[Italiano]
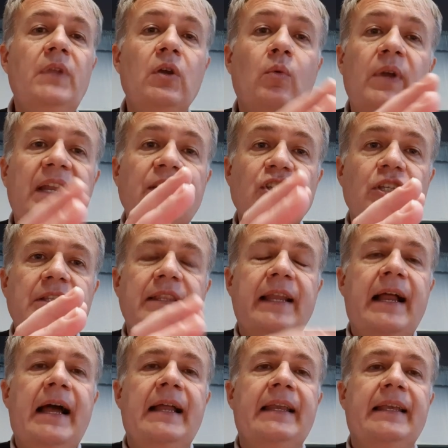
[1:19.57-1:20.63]
Quella
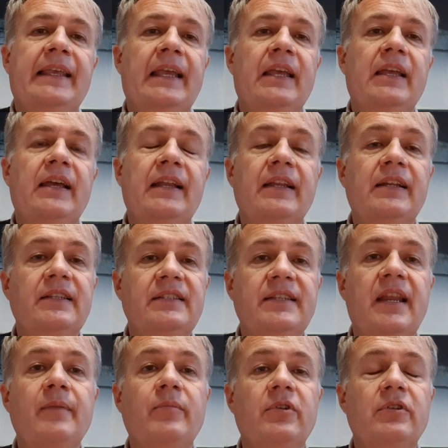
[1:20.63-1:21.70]
centrale che
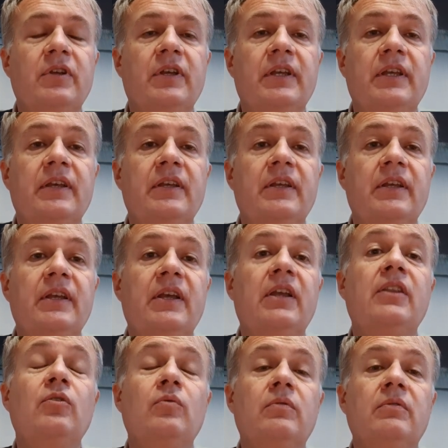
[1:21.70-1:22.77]
analizzeremo eh,
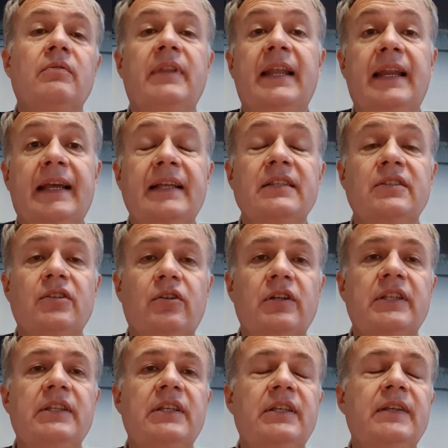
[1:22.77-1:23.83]
nella
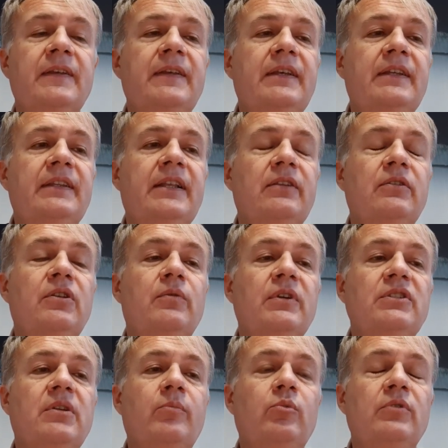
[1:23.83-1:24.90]
canzone di, di
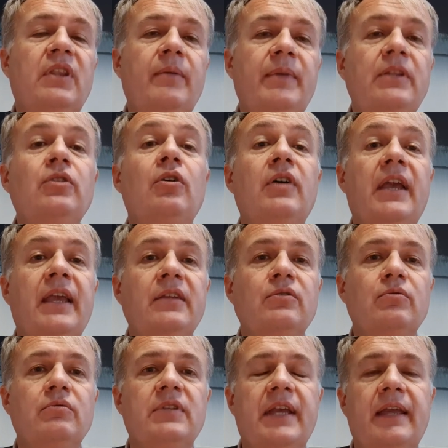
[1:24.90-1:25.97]
questo appuntamento è
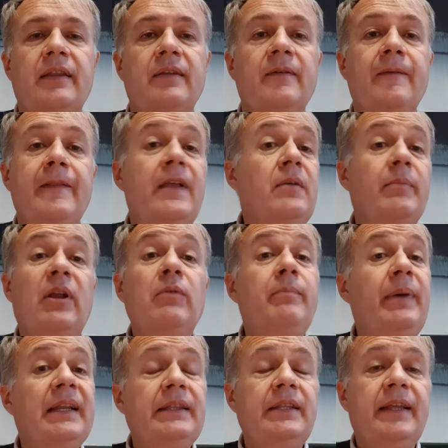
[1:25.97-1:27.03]
Suzanne. Ma non
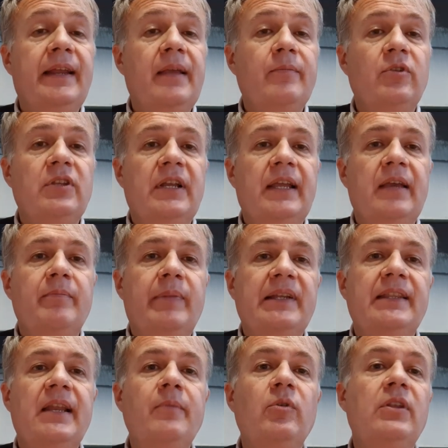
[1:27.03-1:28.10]
partiremo da lei,
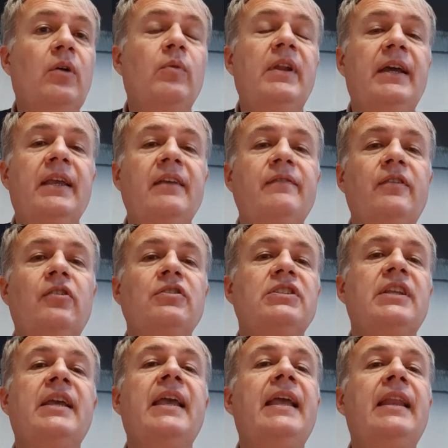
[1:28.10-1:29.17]
partiremo da quella che
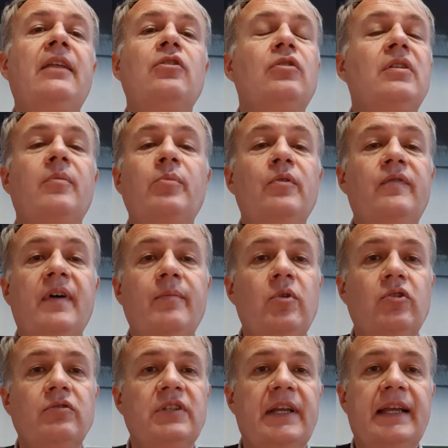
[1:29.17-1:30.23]
forse è la donna più
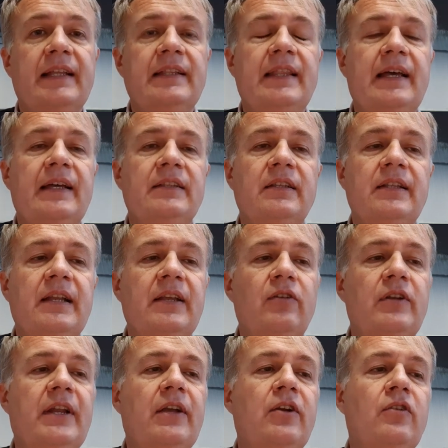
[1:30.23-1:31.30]
famosa cantata da
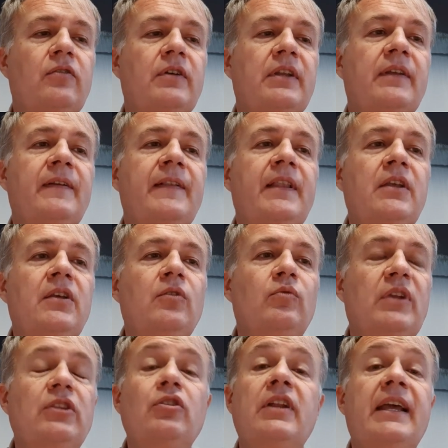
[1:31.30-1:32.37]
Leonard Cohen.
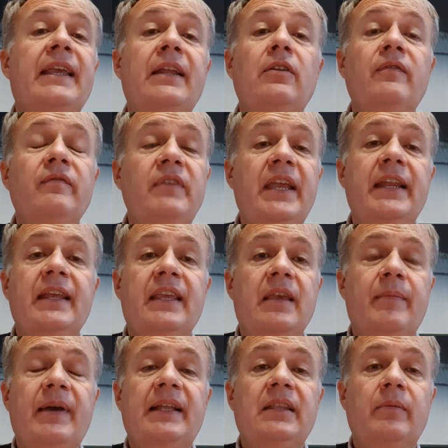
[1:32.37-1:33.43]
Una donna che non viene
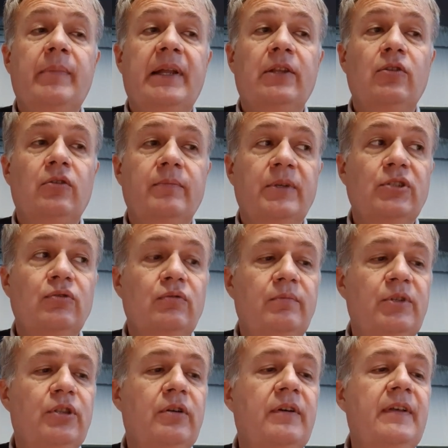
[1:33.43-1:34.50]
chiamata per nome
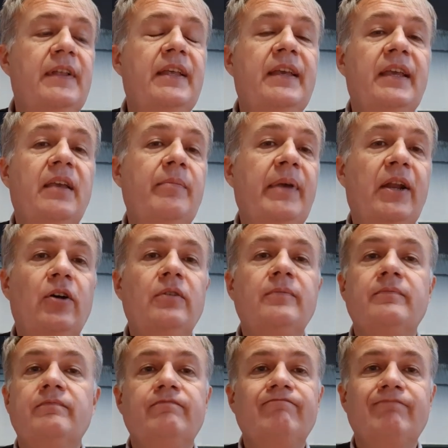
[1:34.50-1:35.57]
subito, che
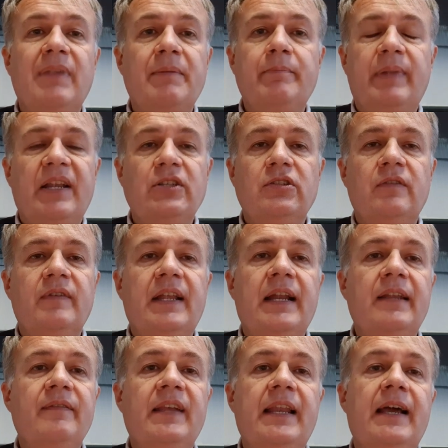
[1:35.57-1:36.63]
però ben presto verrà
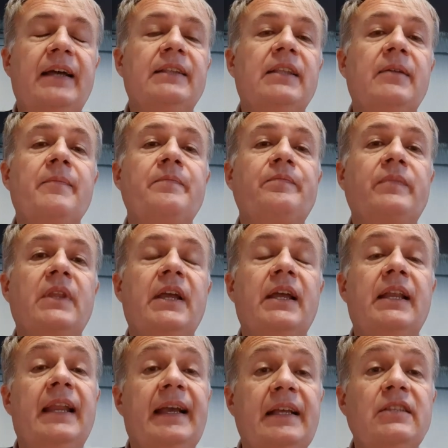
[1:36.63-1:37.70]
rivelata. Eh,
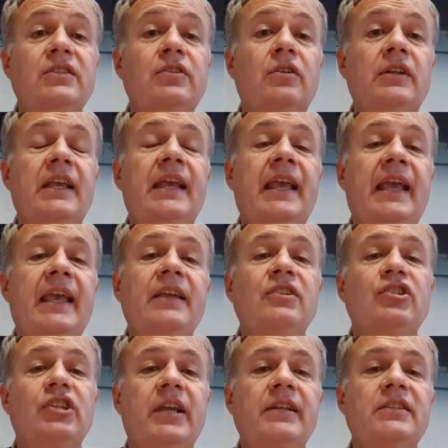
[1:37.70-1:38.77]
la canzone è
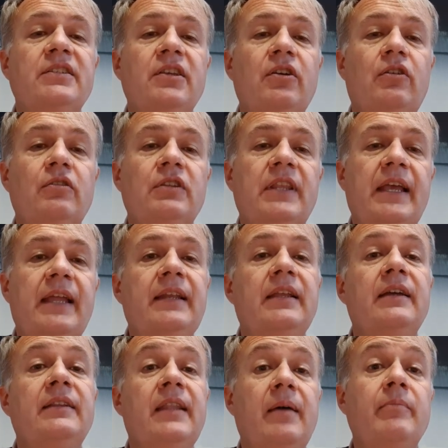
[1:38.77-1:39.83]
Chelsea Hotel
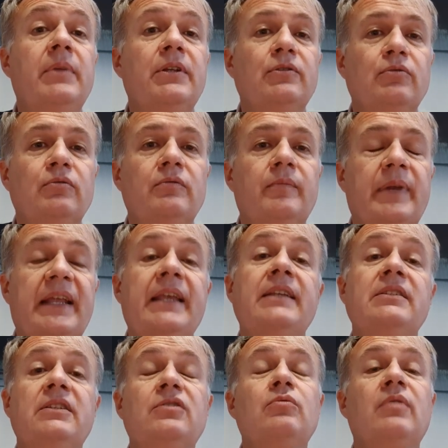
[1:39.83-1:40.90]
No. 2 perché
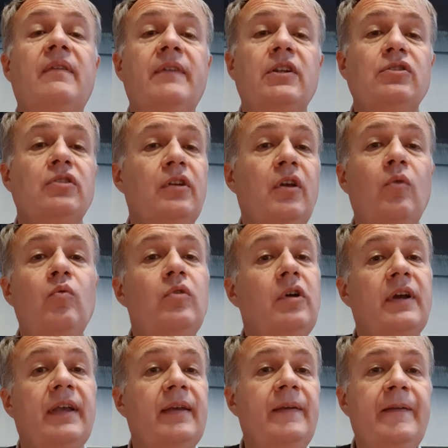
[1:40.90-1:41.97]
esiste una versione 1
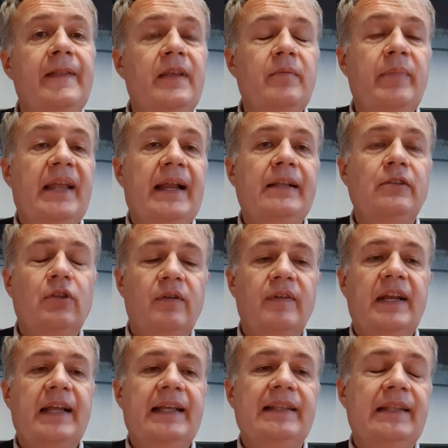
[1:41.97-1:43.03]
che peraltro
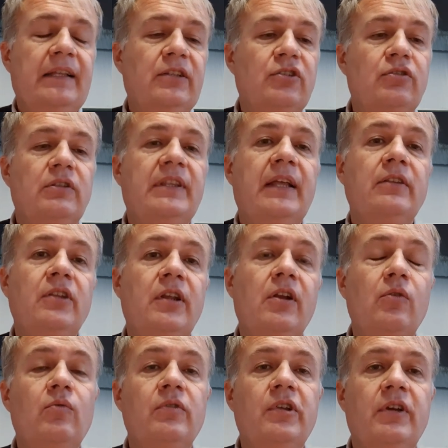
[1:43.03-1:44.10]
verrà cantata soltanto in
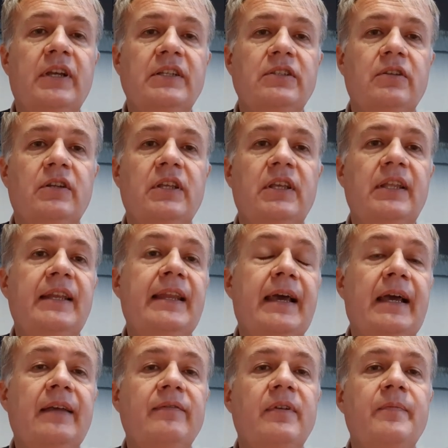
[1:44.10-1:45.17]
alcune occasioni
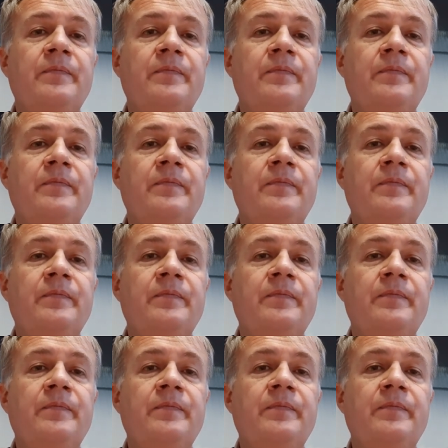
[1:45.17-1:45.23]
live.